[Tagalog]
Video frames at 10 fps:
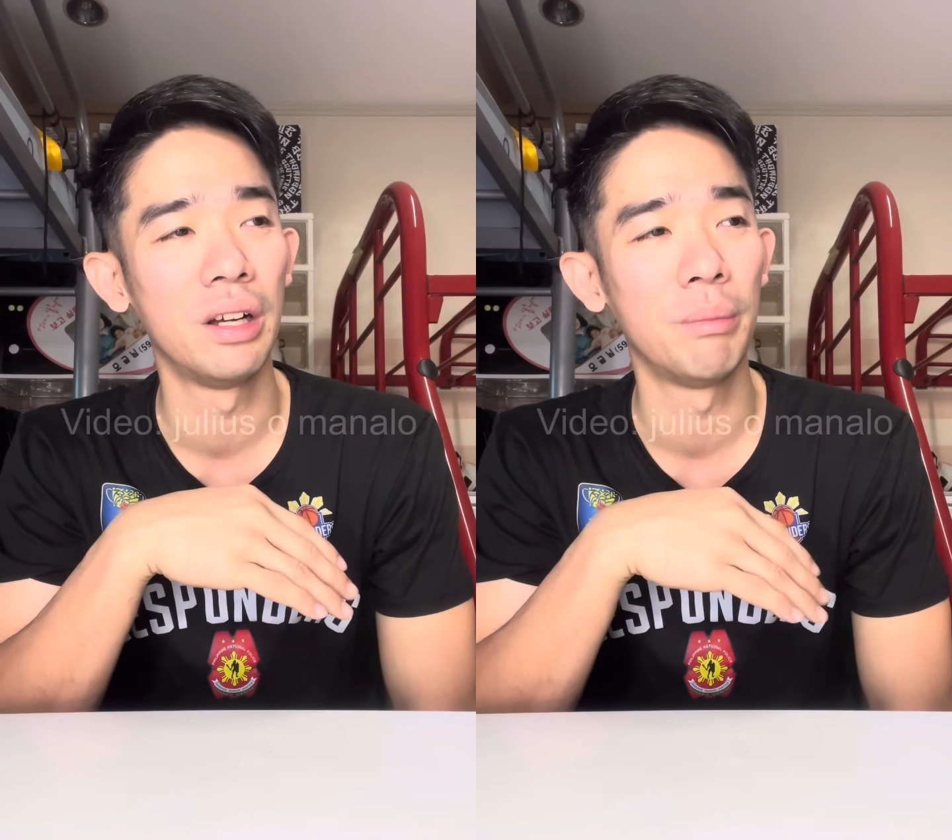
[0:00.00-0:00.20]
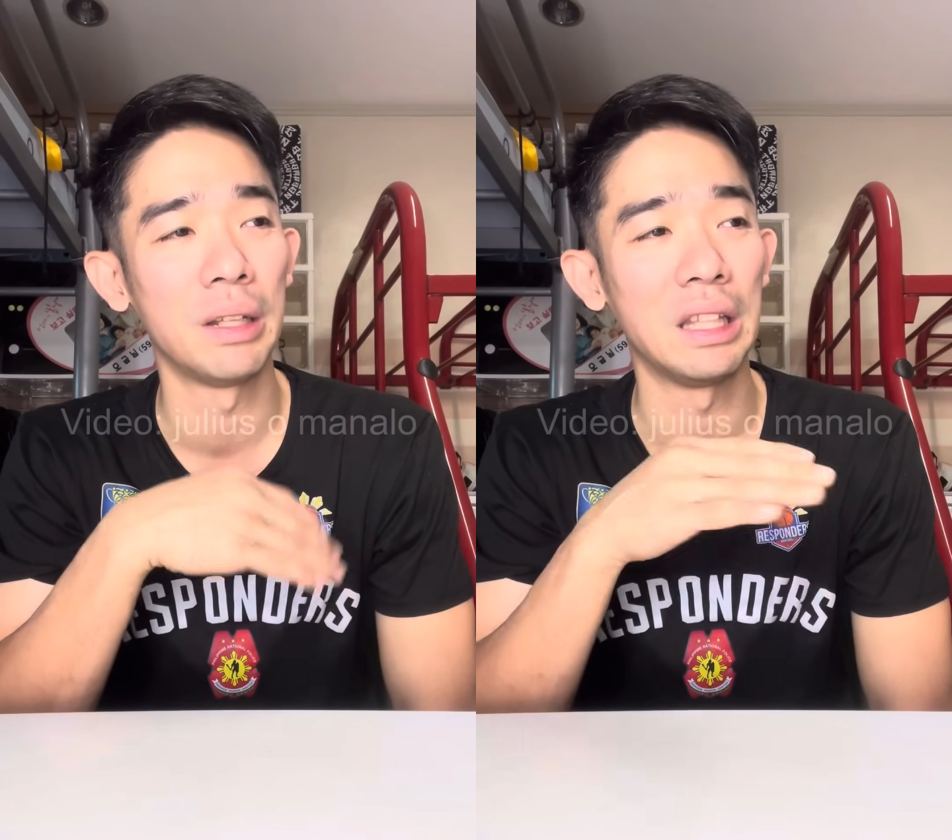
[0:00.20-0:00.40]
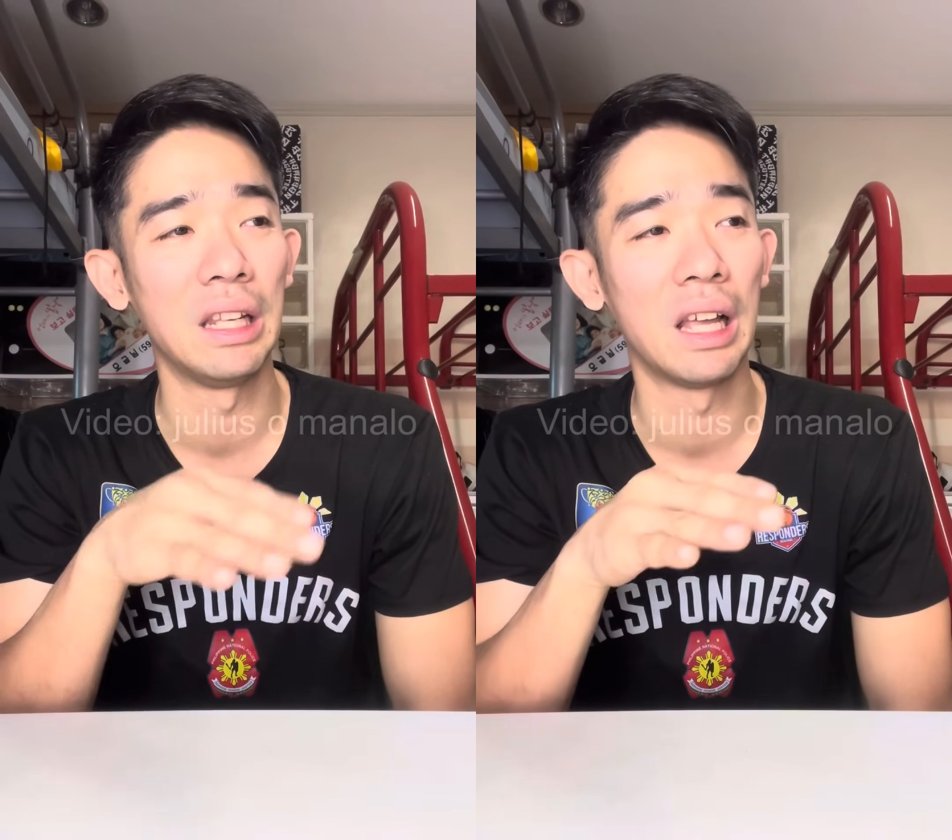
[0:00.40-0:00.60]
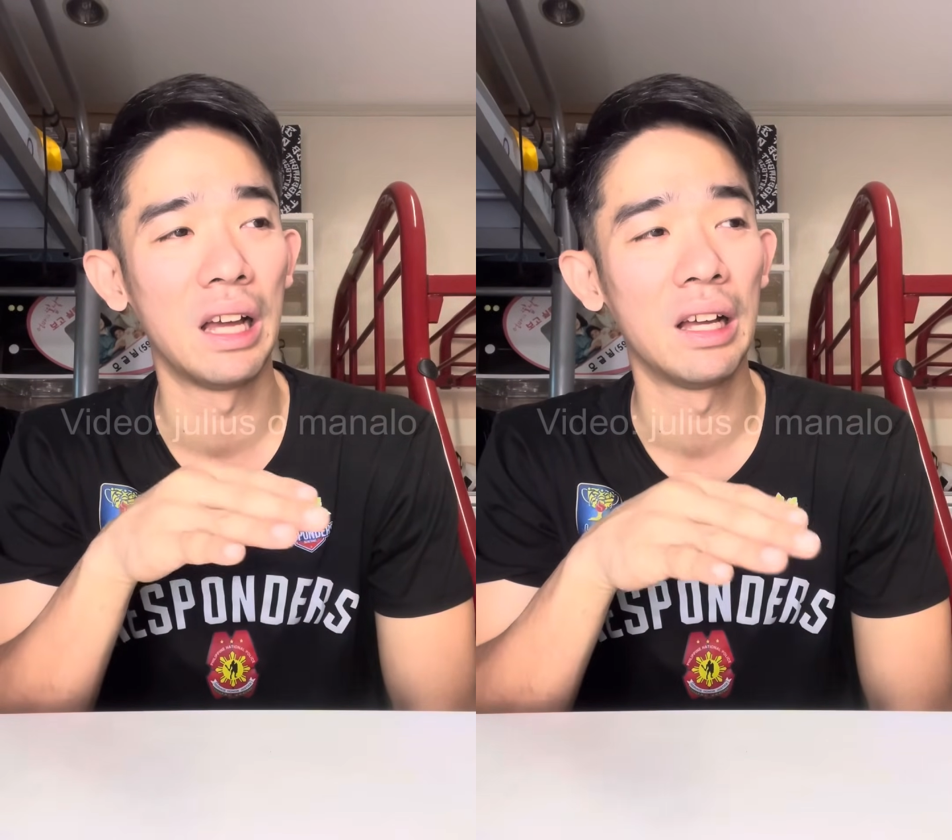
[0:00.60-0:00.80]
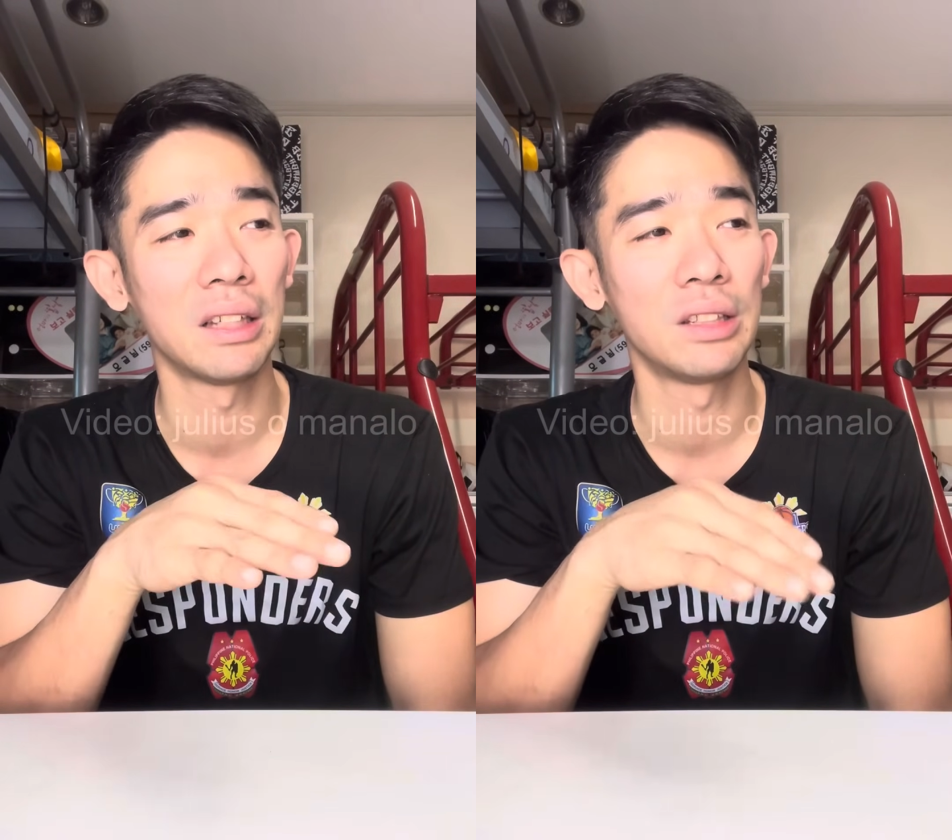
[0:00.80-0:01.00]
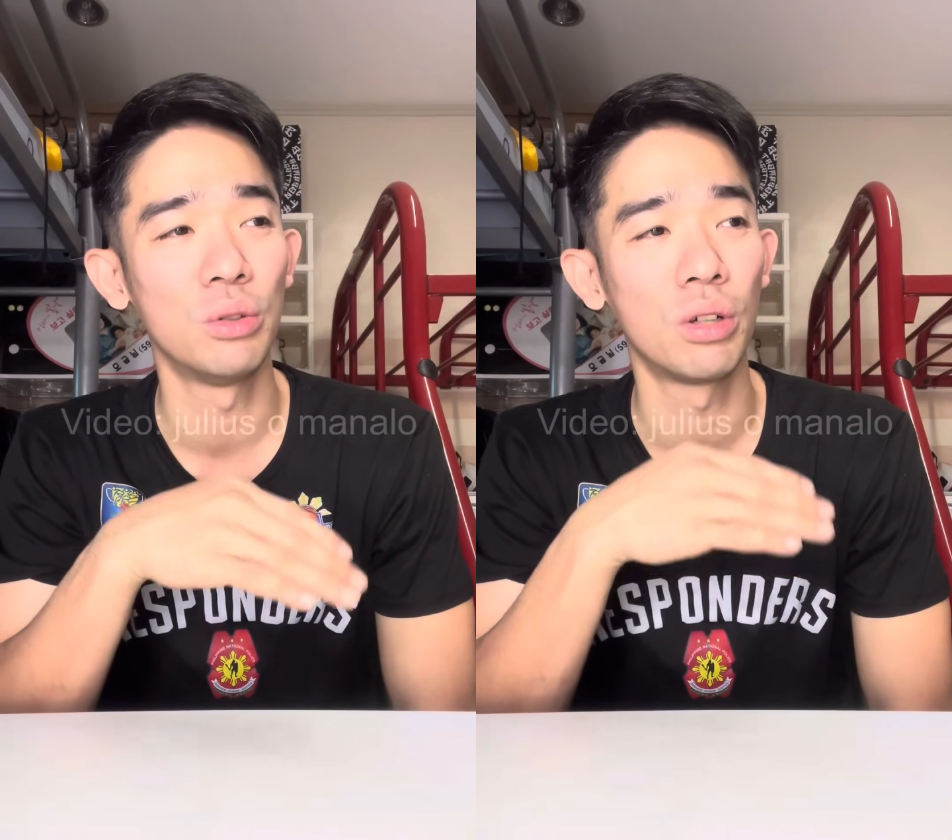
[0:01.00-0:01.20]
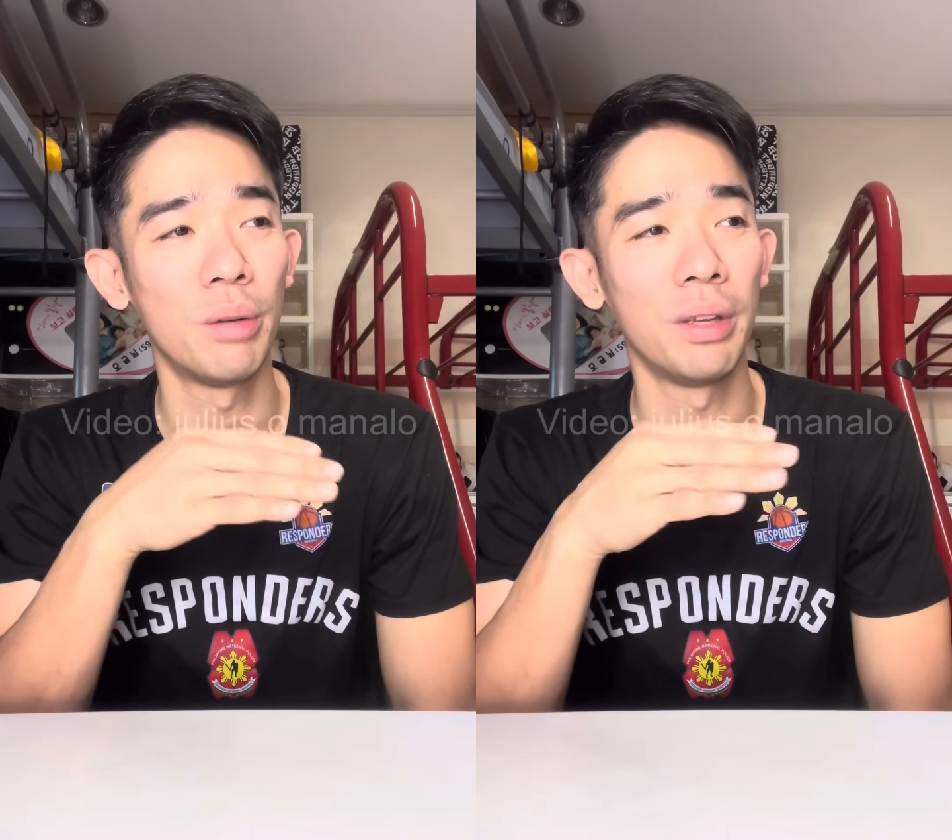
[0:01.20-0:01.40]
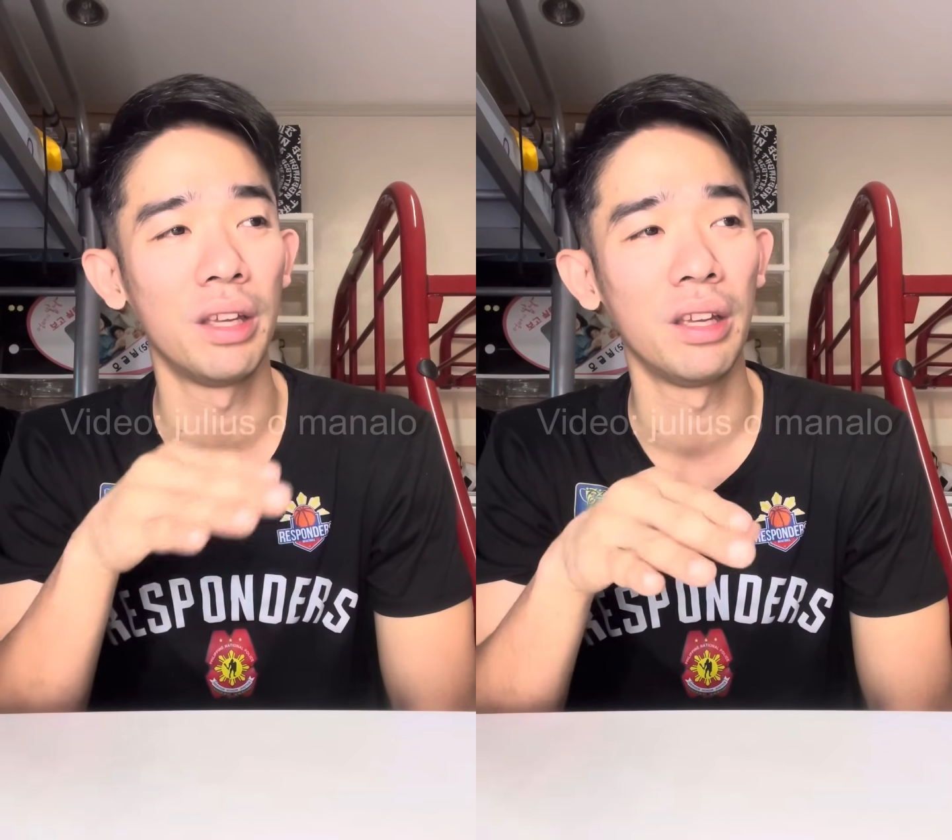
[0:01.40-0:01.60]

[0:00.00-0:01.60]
Manila, kasi doon kami